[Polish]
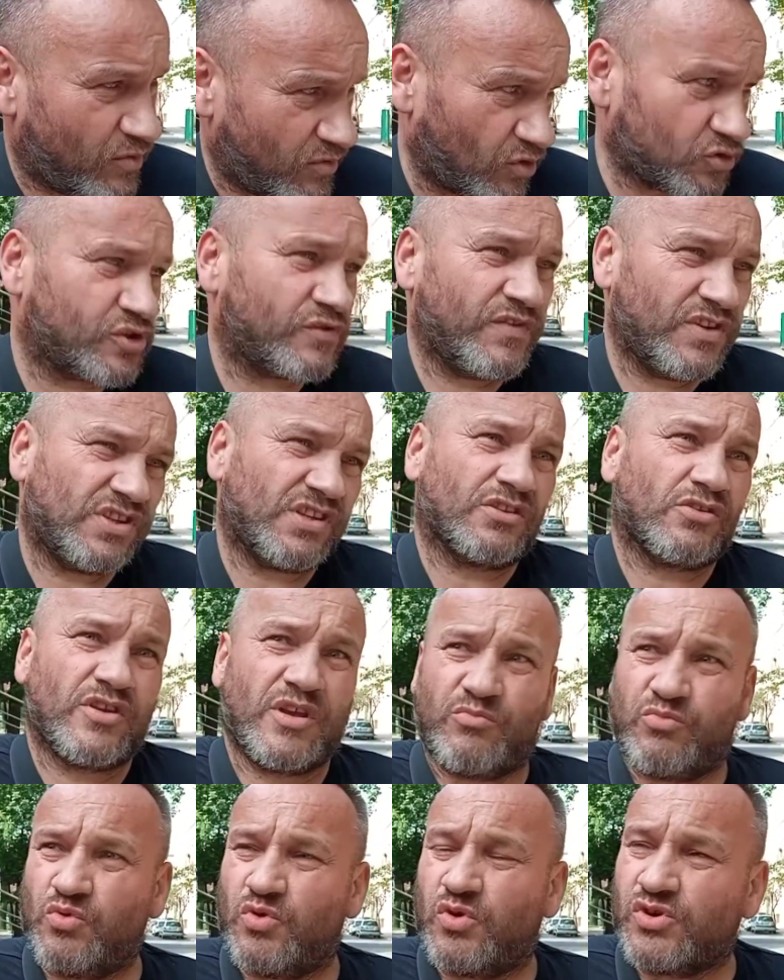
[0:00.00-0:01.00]
oczywiście to
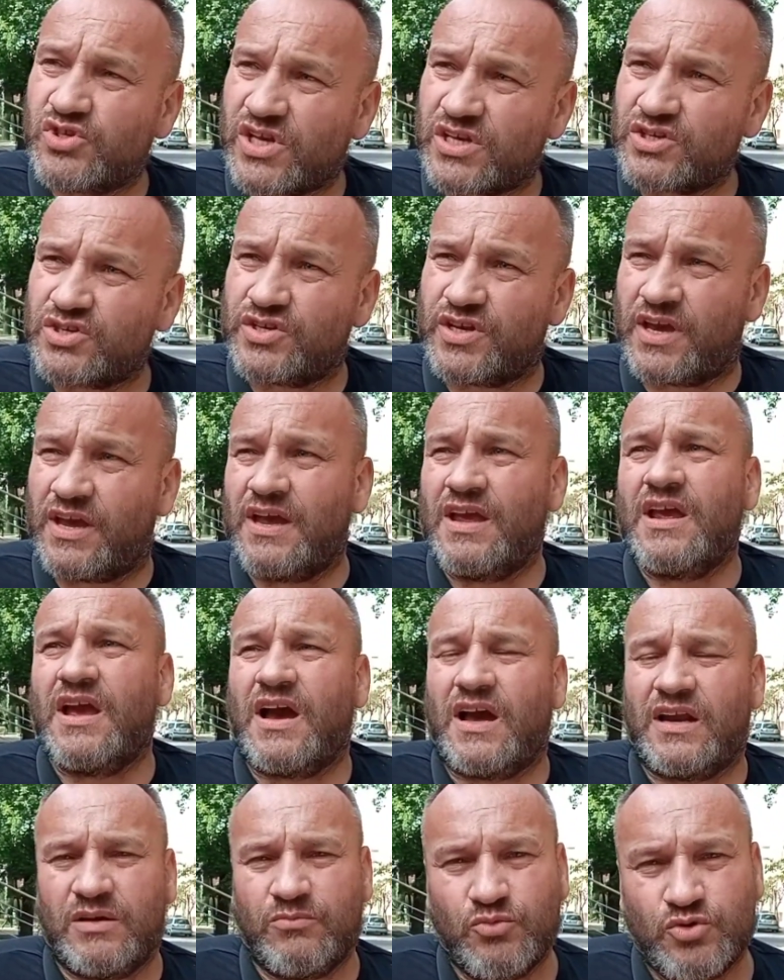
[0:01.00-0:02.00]
nie było grzecznie,
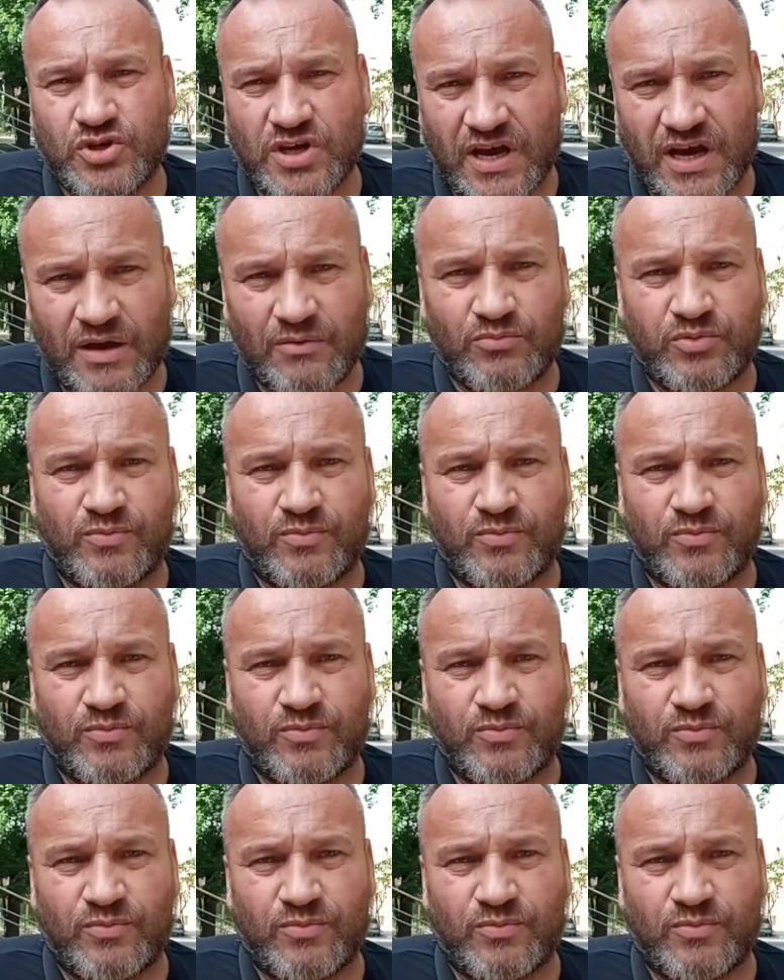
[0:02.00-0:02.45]
ale musiałem